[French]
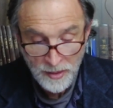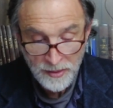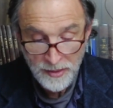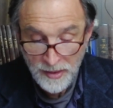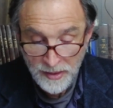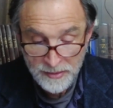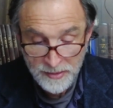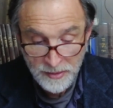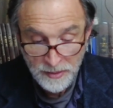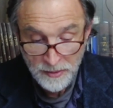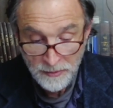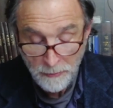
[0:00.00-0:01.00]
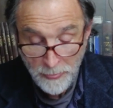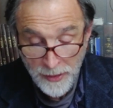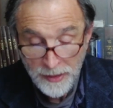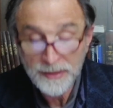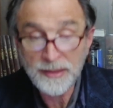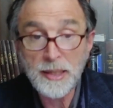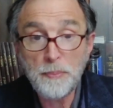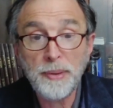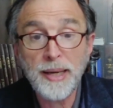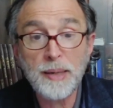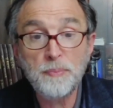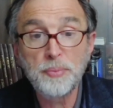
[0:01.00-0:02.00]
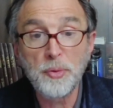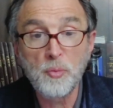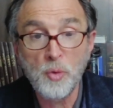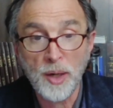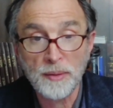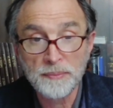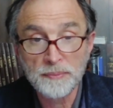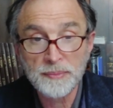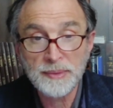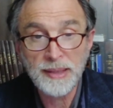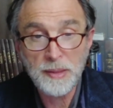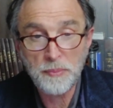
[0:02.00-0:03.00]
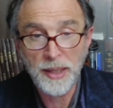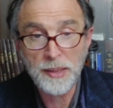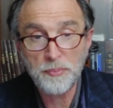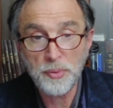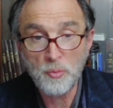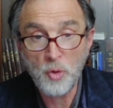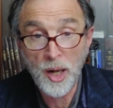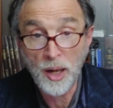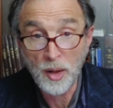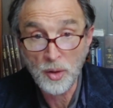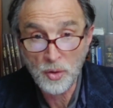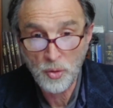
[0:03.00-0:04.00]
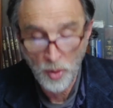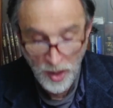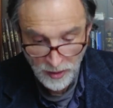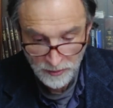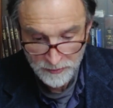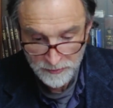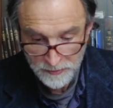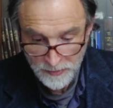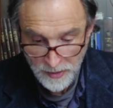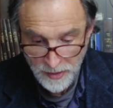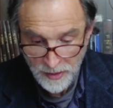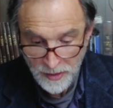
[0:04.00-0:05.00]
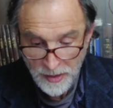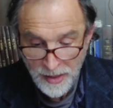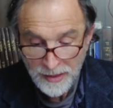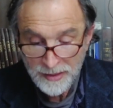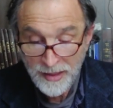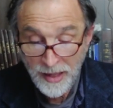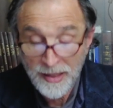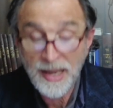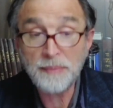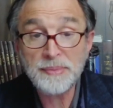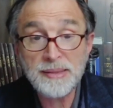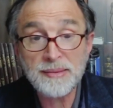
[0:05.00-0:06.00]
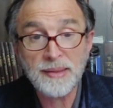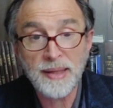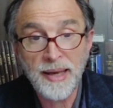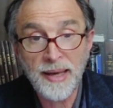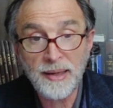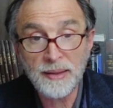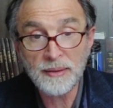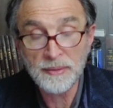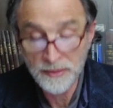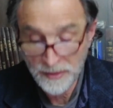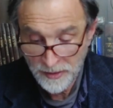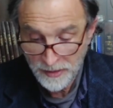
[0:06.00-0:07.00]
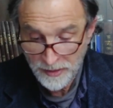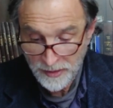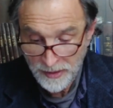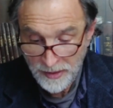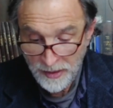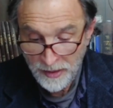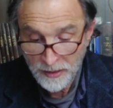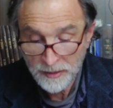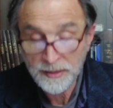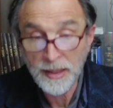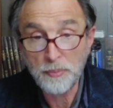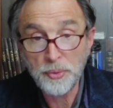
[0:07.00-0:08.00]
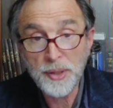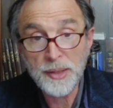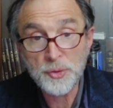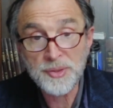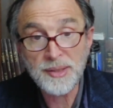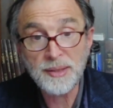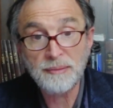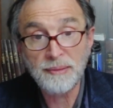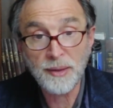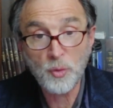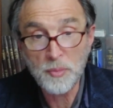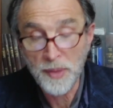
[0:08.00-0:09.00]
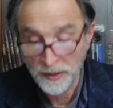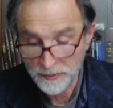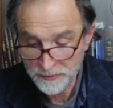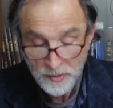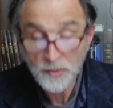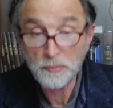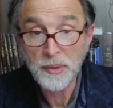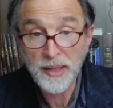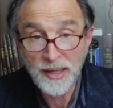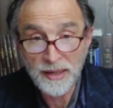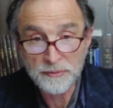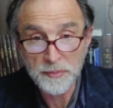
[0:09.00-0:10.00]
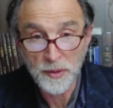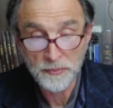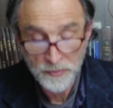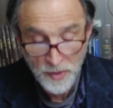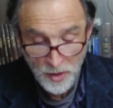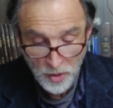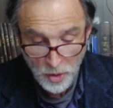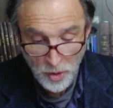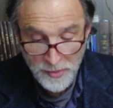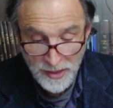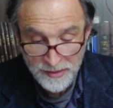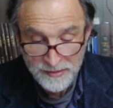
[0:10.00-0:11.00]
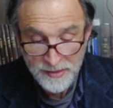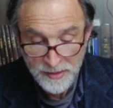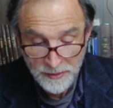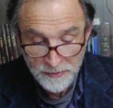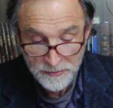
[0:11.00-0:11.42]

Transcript: il est dit qu'ils prennent pour moi. Qu'ils prennent pour moi quoi Car l'âme d'Israël est appelée aussi teruma, prélèvement. Comme il est dit,